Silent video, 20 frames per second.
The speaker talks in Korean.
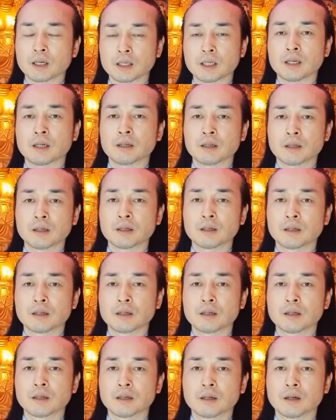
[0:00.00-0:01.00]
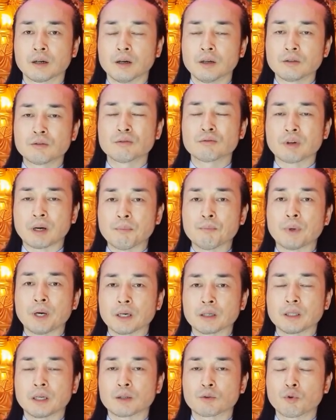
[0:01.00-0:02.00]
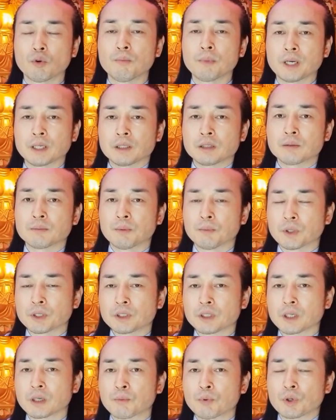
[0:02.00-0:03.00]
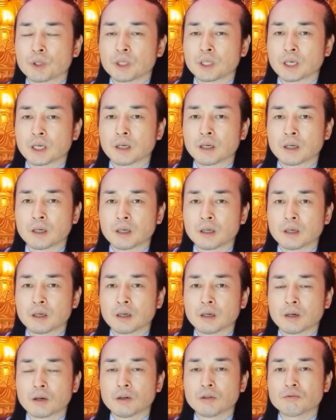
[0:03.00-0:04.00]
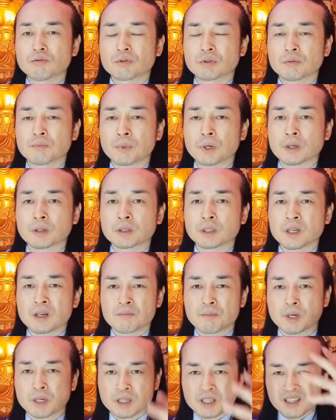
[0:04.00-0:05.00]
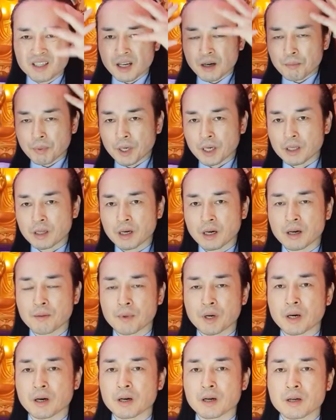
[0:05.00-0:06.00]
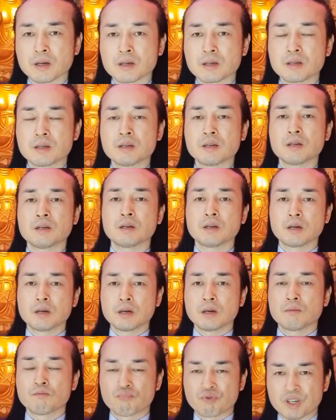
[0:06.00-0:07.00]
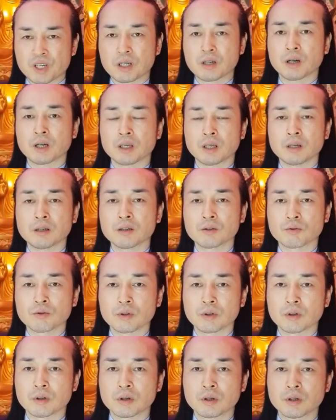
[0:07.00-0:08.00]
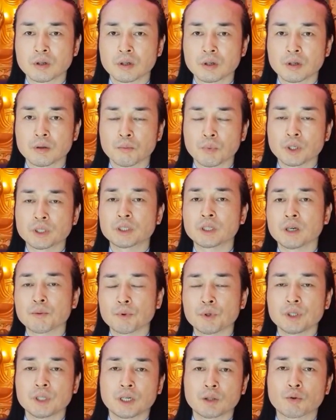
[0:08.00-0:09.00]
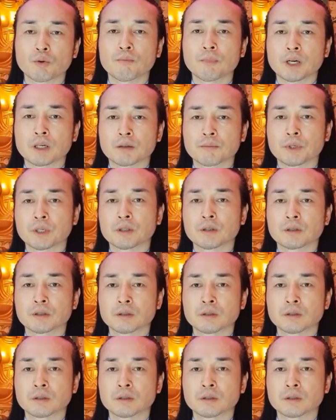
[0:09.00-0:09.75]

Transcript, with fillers: 그냥 얼굴도 안 봐. 그냥 돈만 있으면 멋지게 보인대야 얼굴은 막 그냥 막 인상파에다가 막 이? 무식하게 생겨도 멋있게 보인대야돈 많으면.